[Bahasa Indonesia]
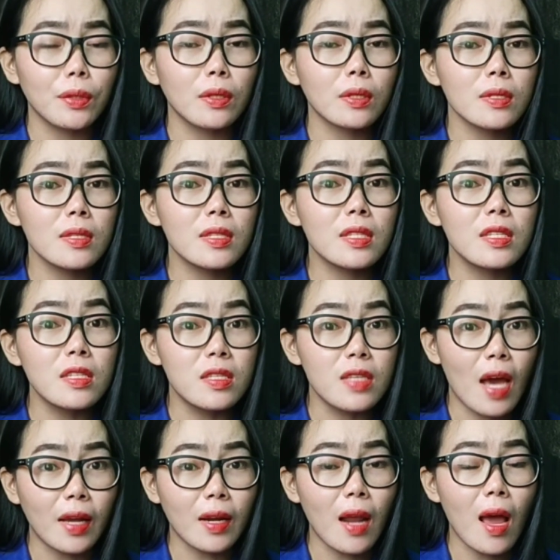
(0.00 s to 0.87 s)

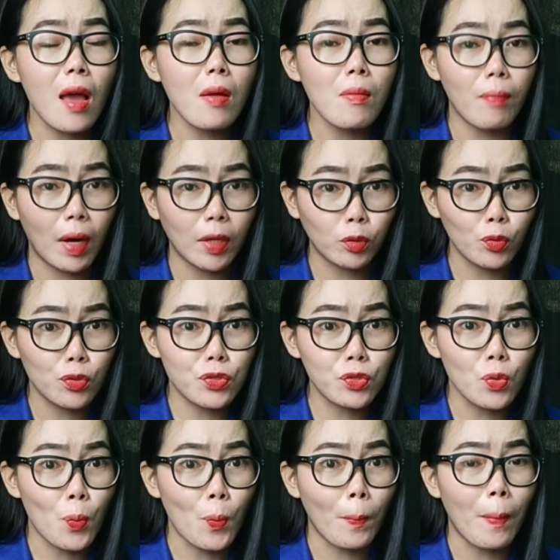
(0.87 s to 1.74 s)
Sejarah Batu
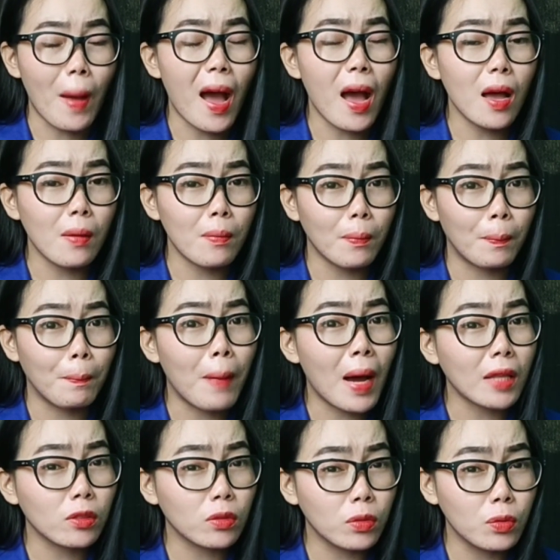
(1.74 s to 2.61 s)
sumpah,
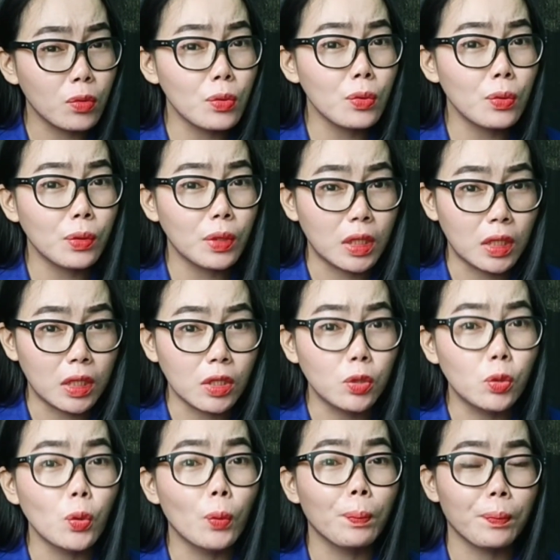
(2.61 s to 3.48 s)
Batu
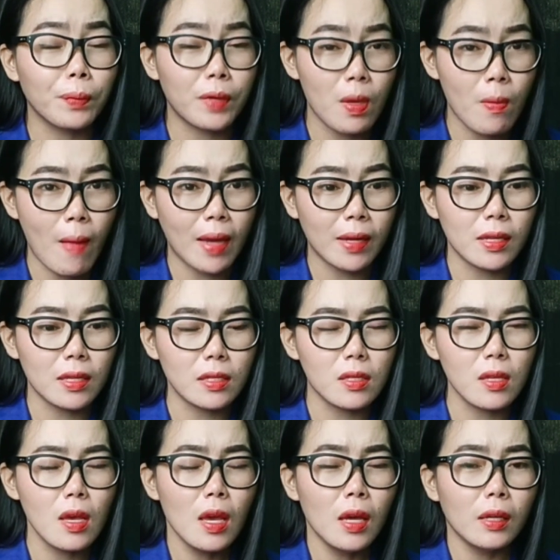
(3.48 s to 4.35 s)
Hidup
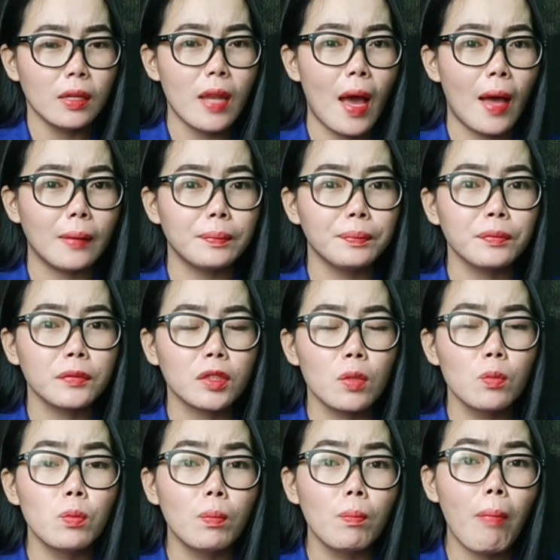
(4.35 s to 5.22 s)
Kimanis. Nah,
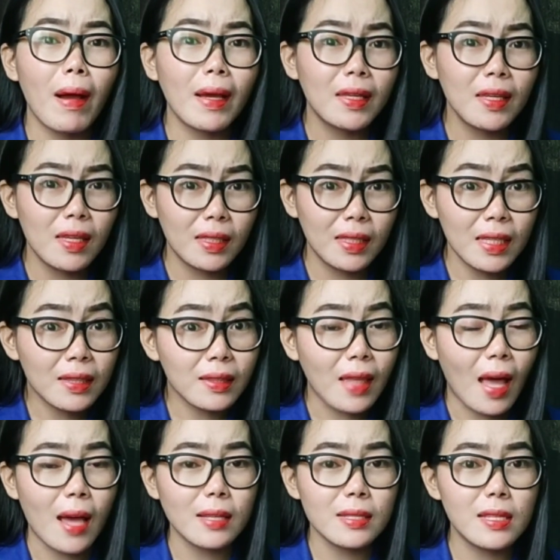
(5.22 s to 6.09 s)
bagi
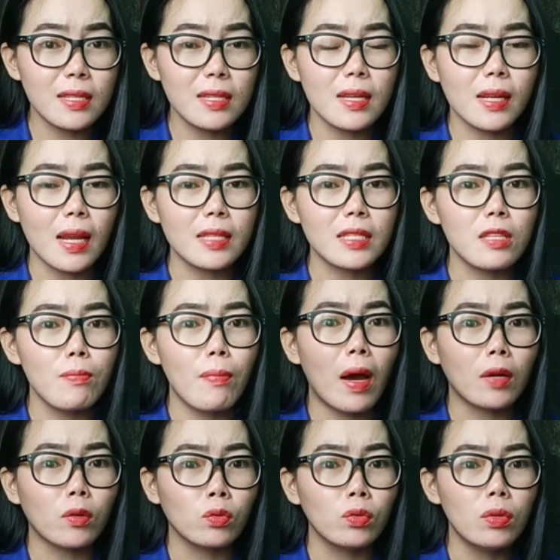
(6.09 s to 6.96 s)
kita generasi
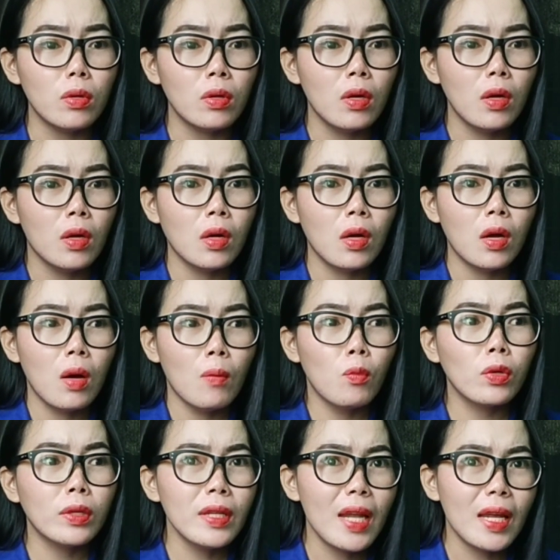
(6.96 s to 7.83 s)
baru,
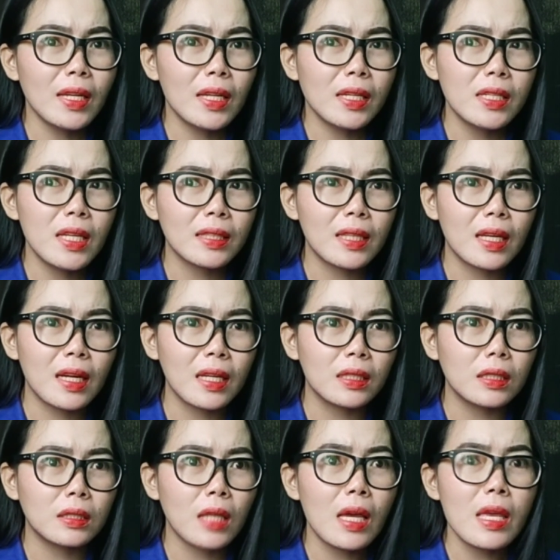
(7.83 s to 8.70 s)
Mungkin ada di antara
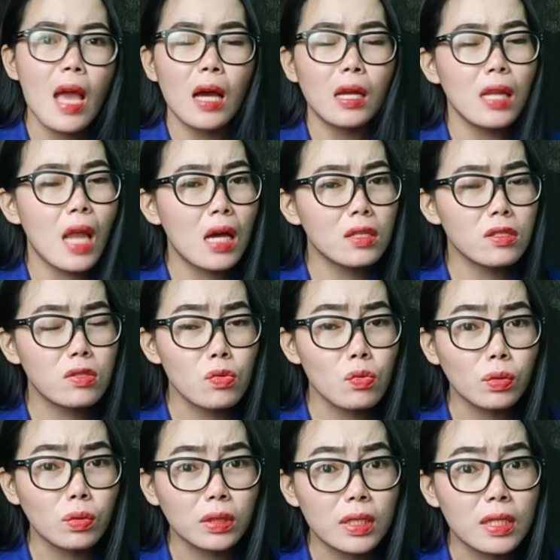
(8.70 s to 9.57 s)
kita yang
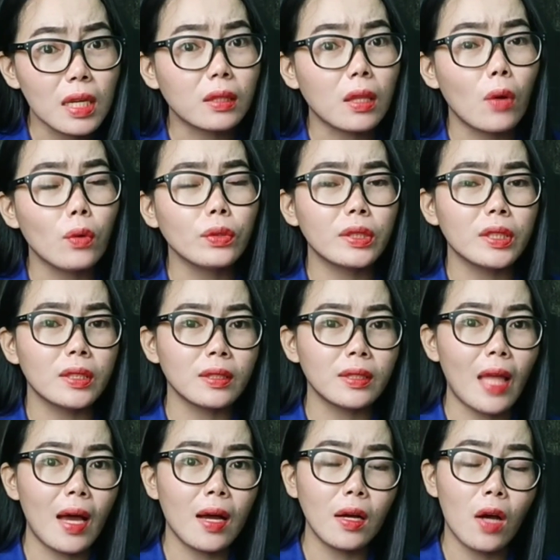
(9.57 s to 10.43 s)
langsung tidak tahu
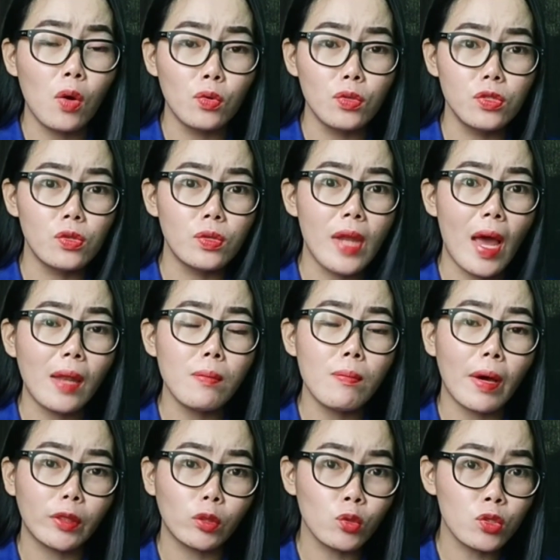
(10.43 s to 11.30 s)
tentang kewujudan batu